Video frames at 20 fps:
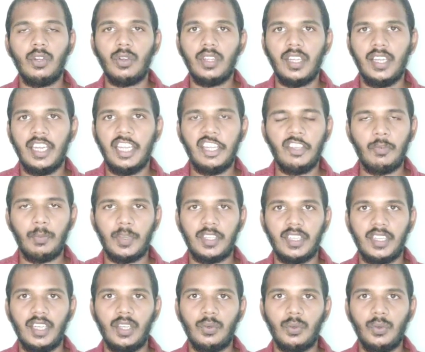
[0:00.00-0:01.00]
என்னோட நேட்டிவ்
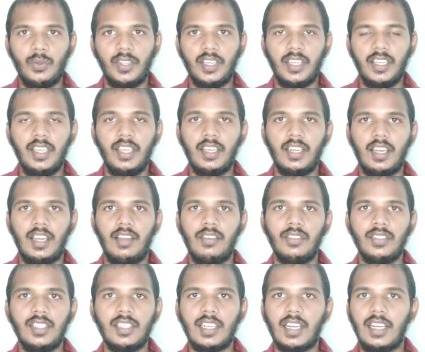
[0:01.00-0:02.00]
பார்த்தீங்கன்னா ஊட்டி
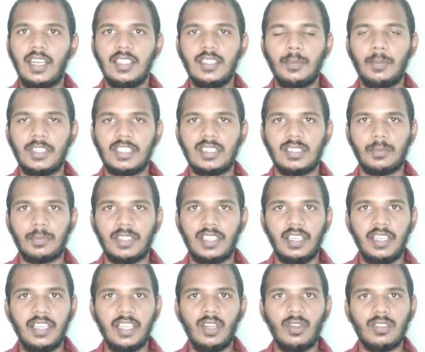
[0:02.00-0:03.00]
நான் வந்து காலேஜ் படித்தது
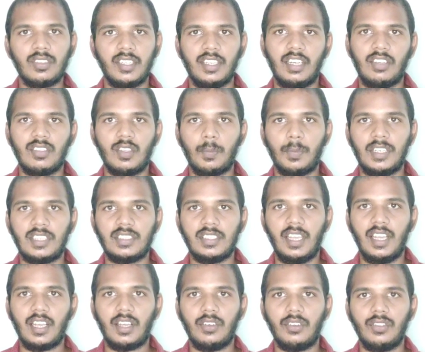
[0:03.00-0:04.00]
பார்த்தீங்கன்னா ஈரோடு சைடில் வந்து
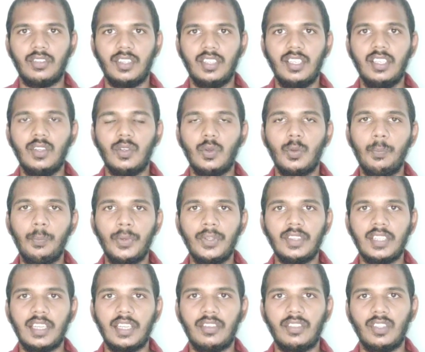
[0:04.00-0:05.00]
படித்தேன் அங்கே வந்து உப்பு
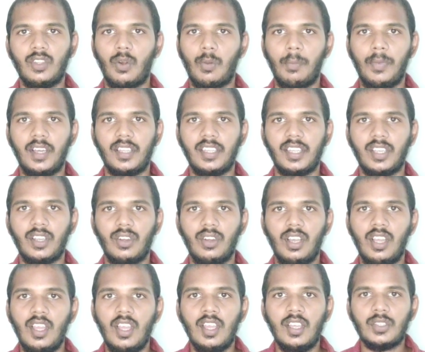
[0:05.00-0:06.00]
தண்ணி வந்து ரொம்ப
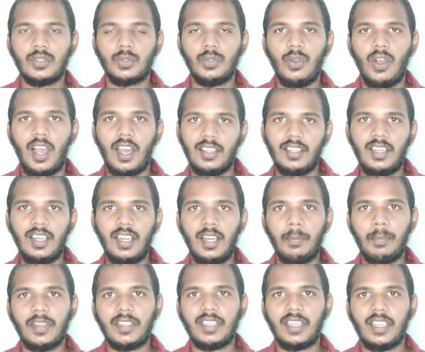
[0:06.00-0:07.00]
அதிகம் ஸோ
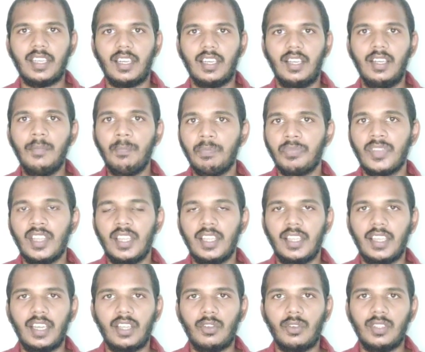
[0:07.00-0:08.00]
அதனால் பார்த்தீங்கன்னா
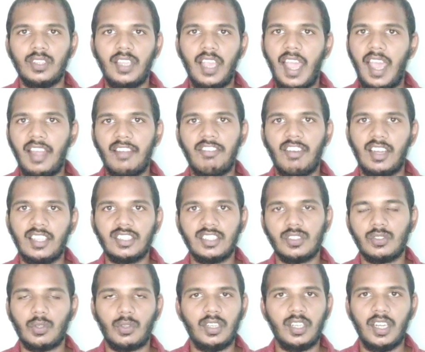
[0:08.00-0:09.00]
எனக்கு வந்து ஹேர் ஃபால்
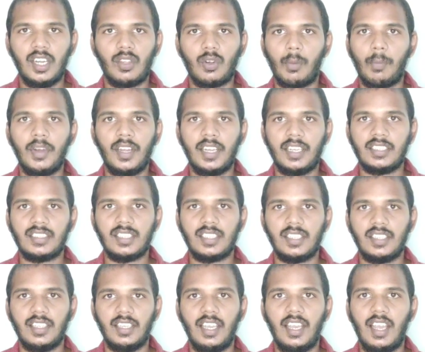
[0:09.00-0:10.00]
ஆச்சுன்னு சொல்லிட்டு நான் ரொம்ப
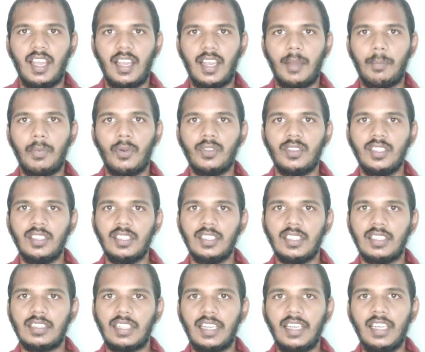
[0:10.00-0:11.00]
நினச்சிட்டு இருந்தேன் அப்போ வந்து
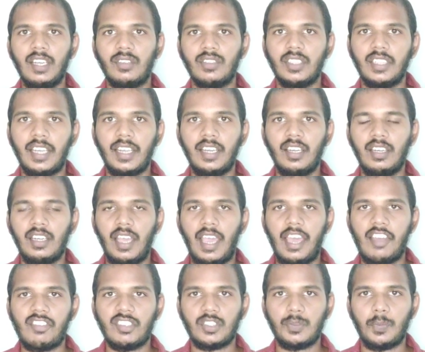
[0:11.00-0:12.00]
இந்த தண்ணியில் வந்து டெய்லி நான்
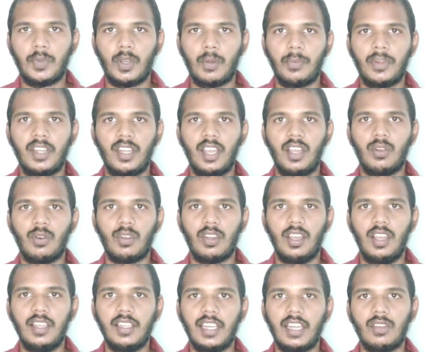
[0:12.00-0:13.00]
ஹேர் வாஷ் பண்ணுறப்போ என்ன
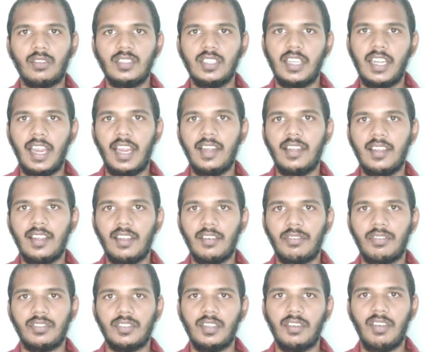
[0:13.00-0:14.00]
ஆகுனா எனக்கு வந்து
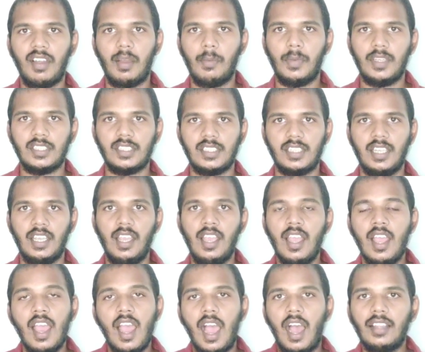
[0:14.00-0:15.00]
டேண்ட்ரஃப் வந்து ஃபார்ம் ஆச்சு
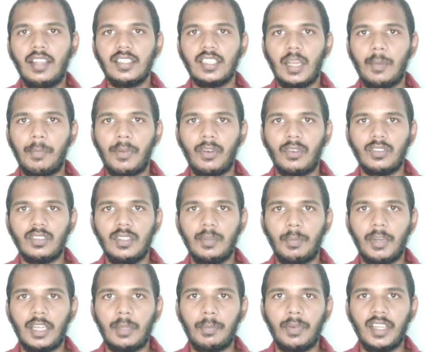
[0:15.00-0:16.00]
அதுக்கப்புறம் வந்து
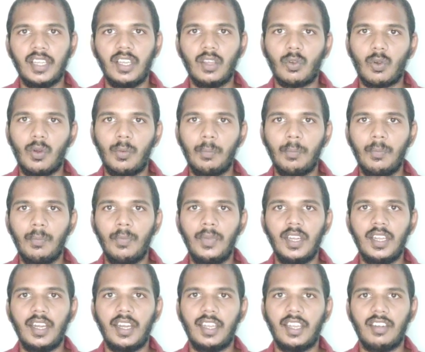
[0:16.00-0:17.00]
படிப்படியாக ரொம்ப
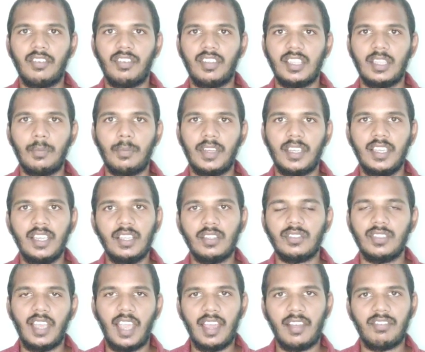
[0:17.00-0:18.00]
டேண்ட்ரஃப் அதிகமாகி அது
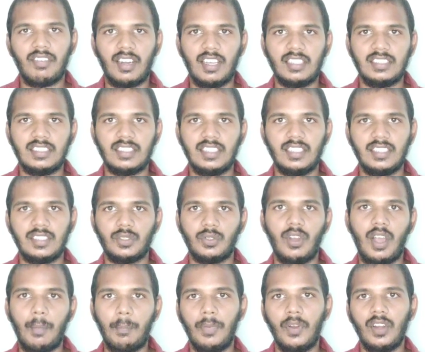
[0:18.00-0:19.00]
வந்து ஹேர் ஃபால் ஆச்சு ஸோ
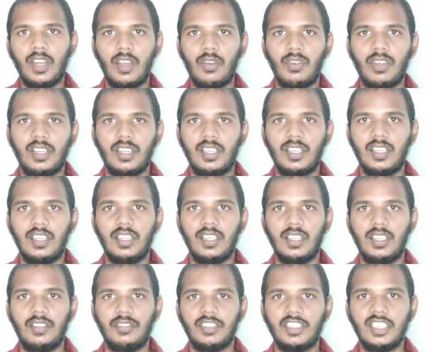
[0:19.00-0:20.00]
அப்போ நான் ஒரு
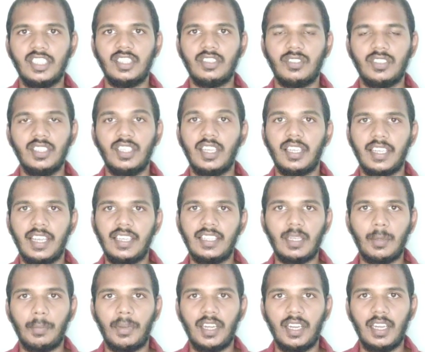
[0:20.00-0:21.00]
விஷயத்த வந்து நான்
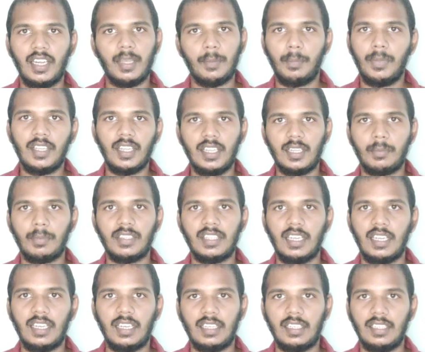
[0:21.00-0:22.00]
கேதர் பண்ணலை இப்போ தான் அதை
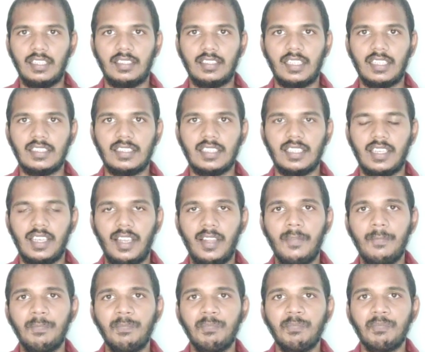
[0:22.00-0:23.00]
பற்றி நான்
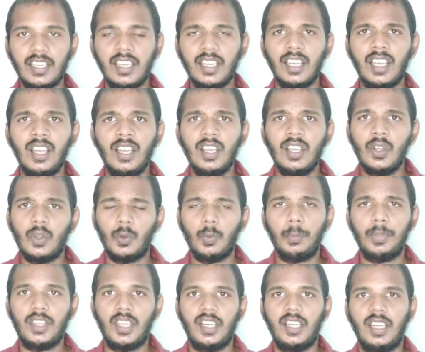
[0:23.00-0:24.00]
தெரிஞ்சுக்கிட்டேன் என்னென்னா
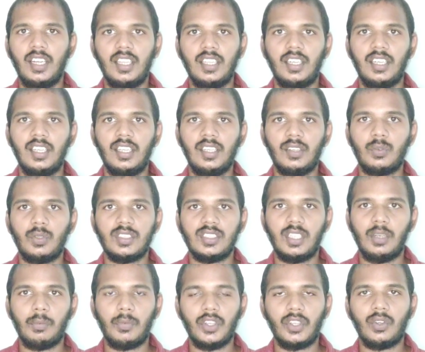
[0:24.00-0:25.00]
உப்பு தண்ணினால
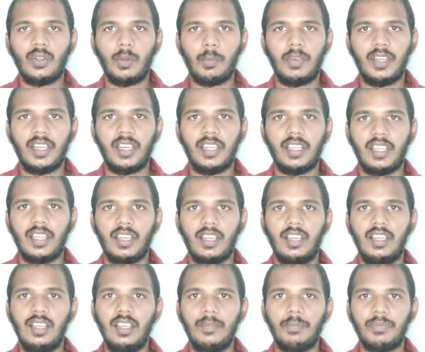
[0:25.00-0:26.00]
குளிச்சேன்னா முடி கொட்டுமா
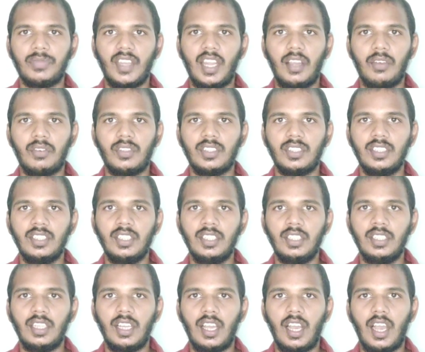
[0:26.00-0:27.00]
கேட்டிங்கன்னா நான் வந்து
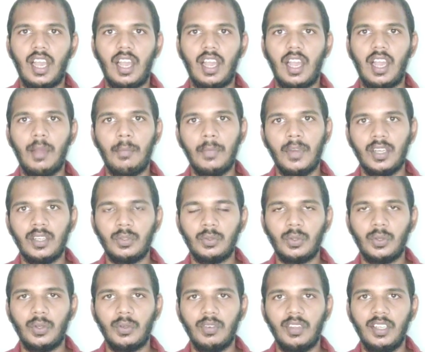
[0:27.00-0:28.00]
ஆமான்னு
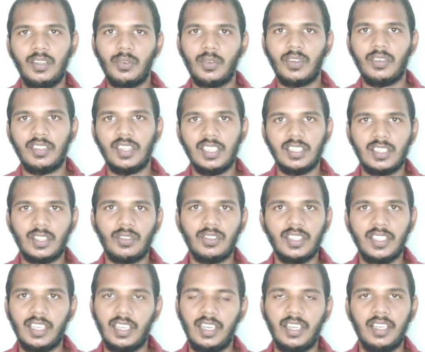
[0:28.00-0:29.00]
சொல்லுவேன் ஒரு விதத்தில்
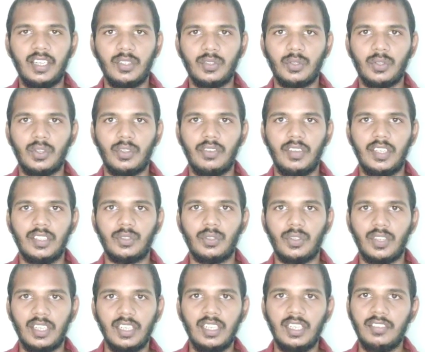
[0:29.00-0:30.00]
வந்து இல்லைன்னு சொல்லுவேன் ஸோ
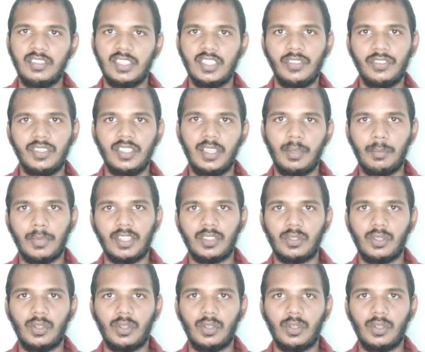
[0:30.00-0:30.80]
ரெண்டு விஷயம் வந்து என்